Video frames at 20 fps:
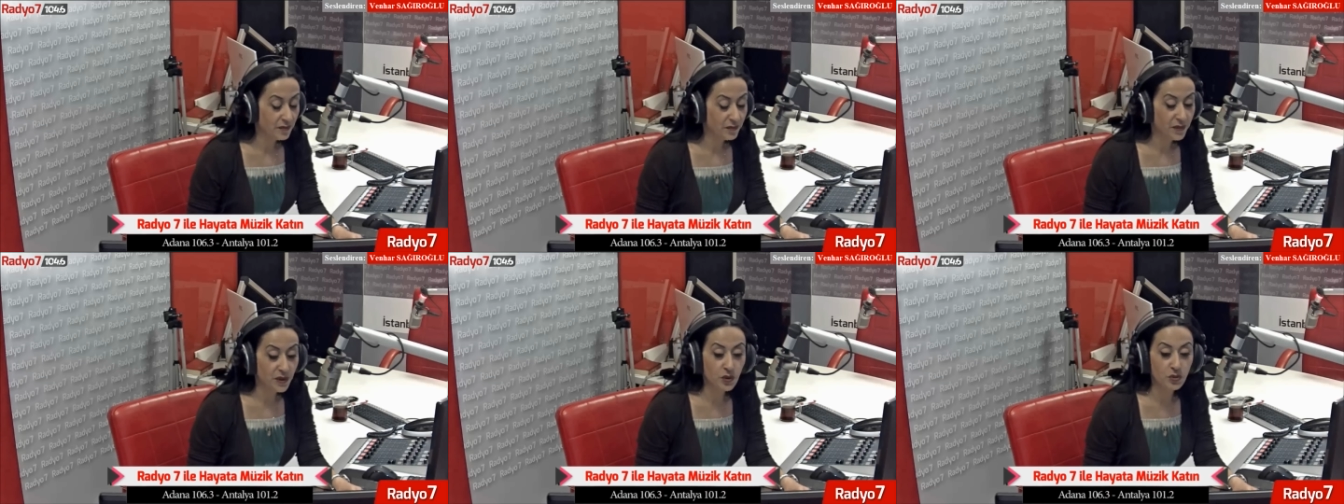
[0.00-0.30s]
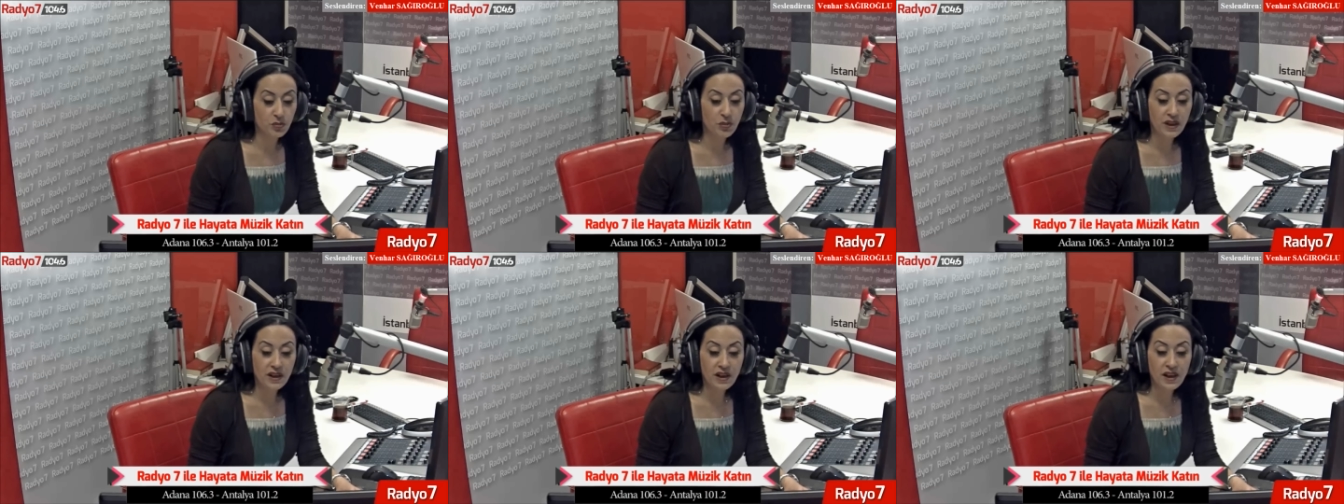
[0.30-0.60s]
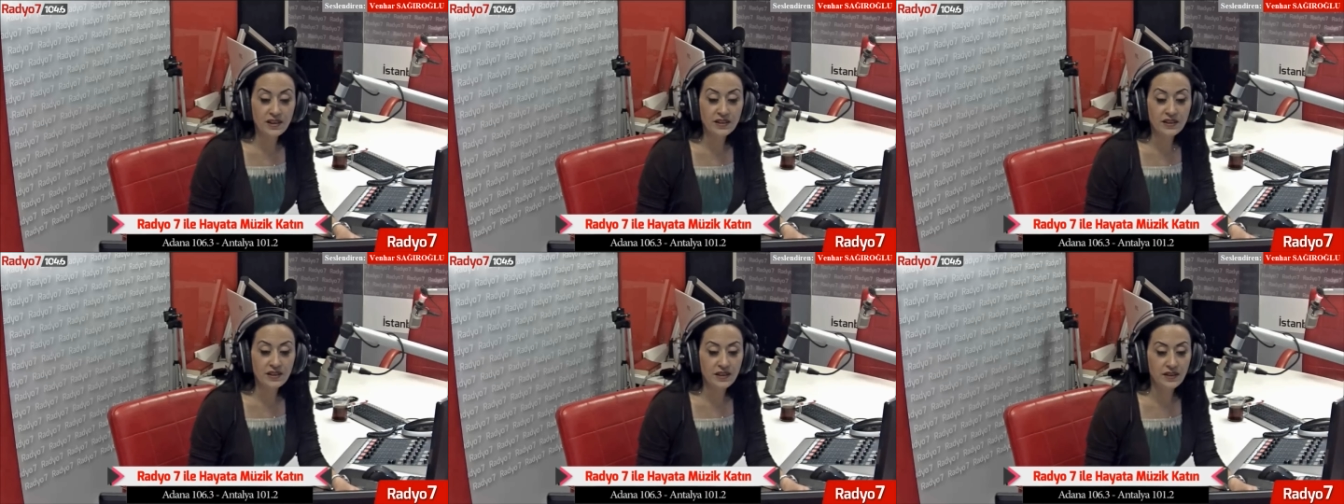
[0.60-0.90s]
Bir gün
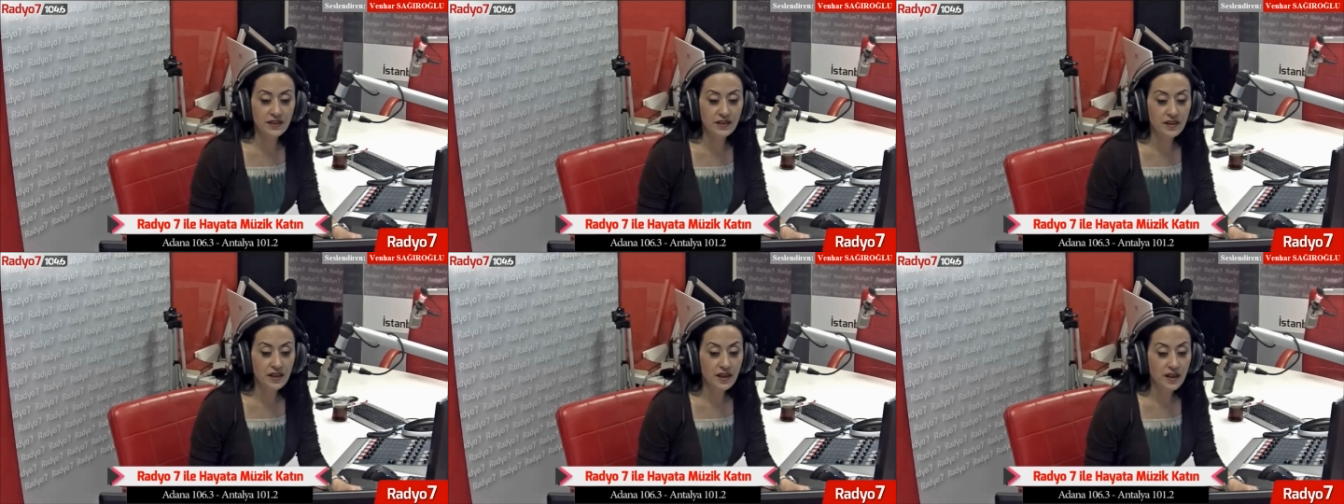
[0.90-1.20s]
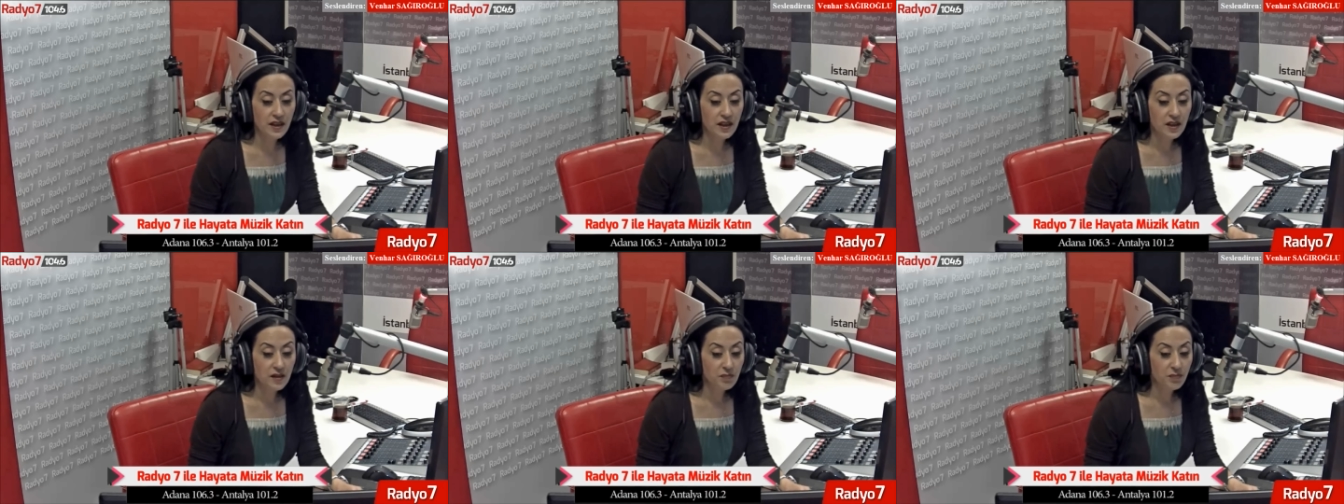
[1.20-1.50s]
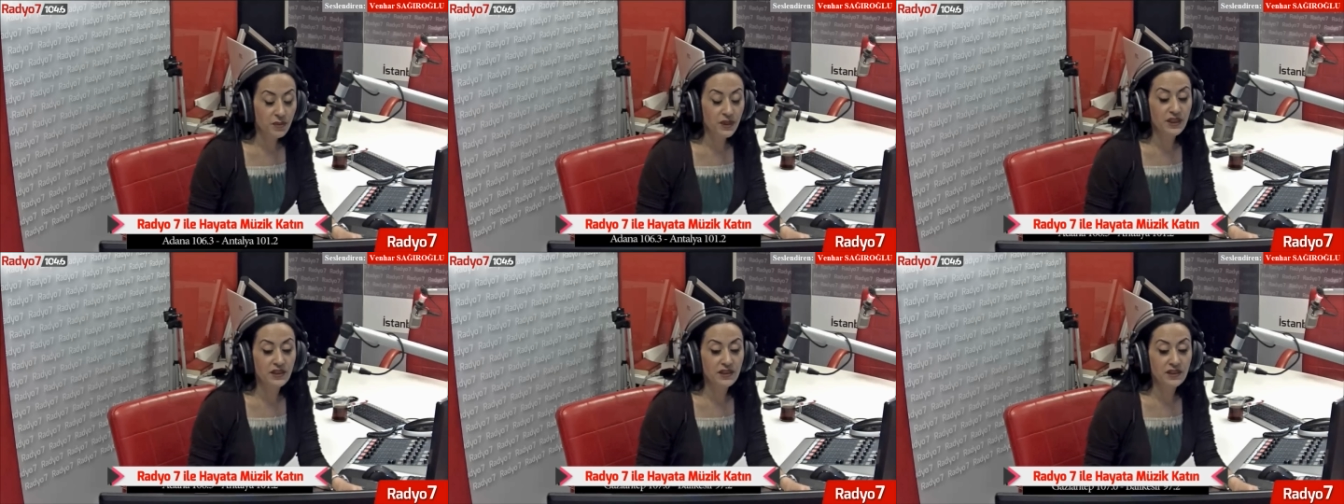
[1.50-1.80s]
bakar ki
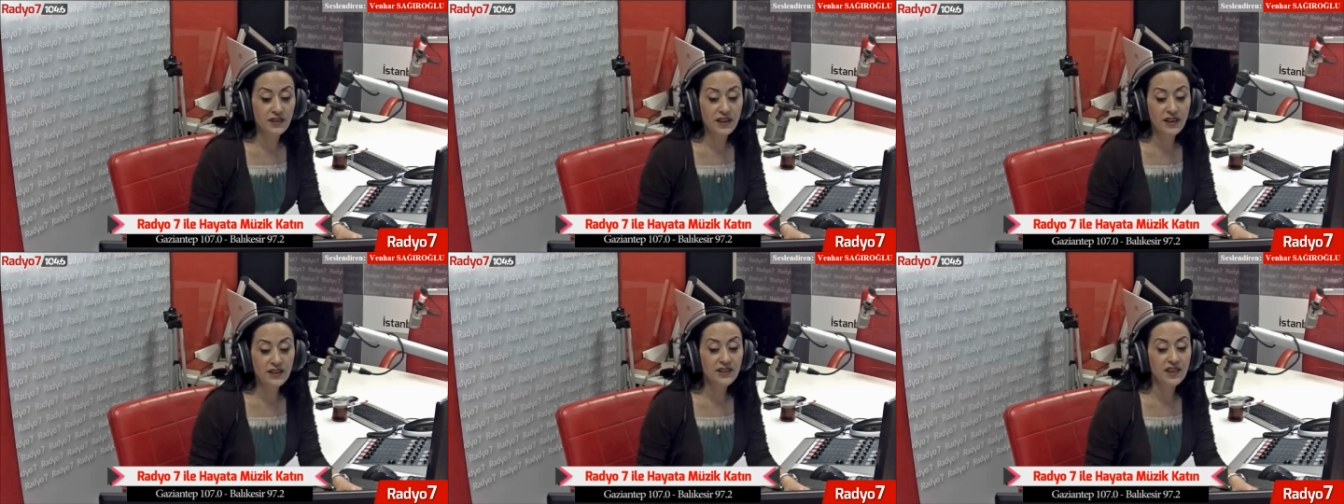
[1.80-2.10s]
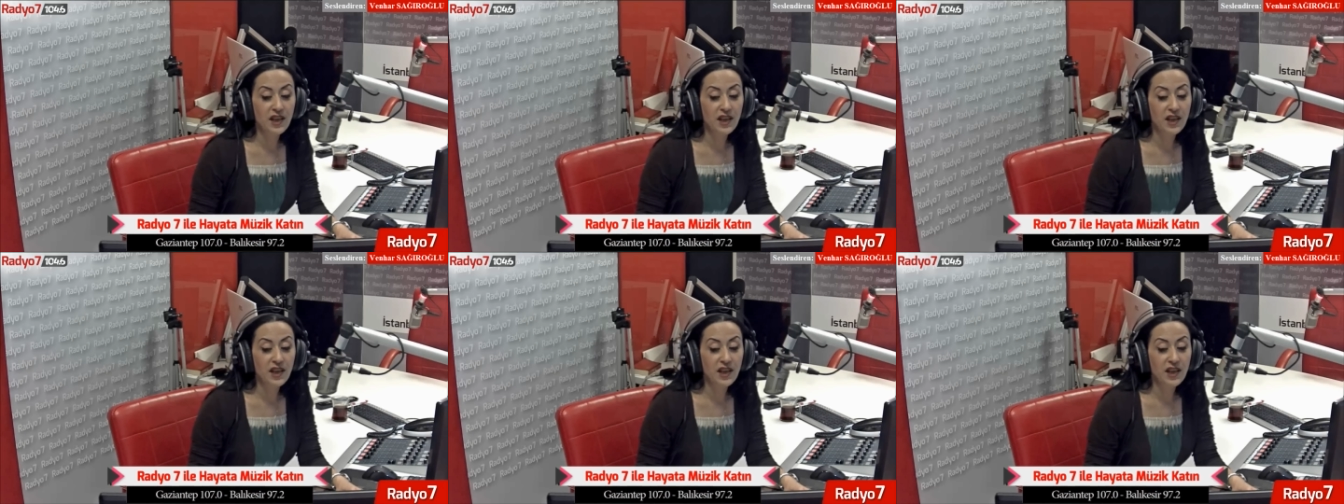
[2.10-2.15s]
bir yılan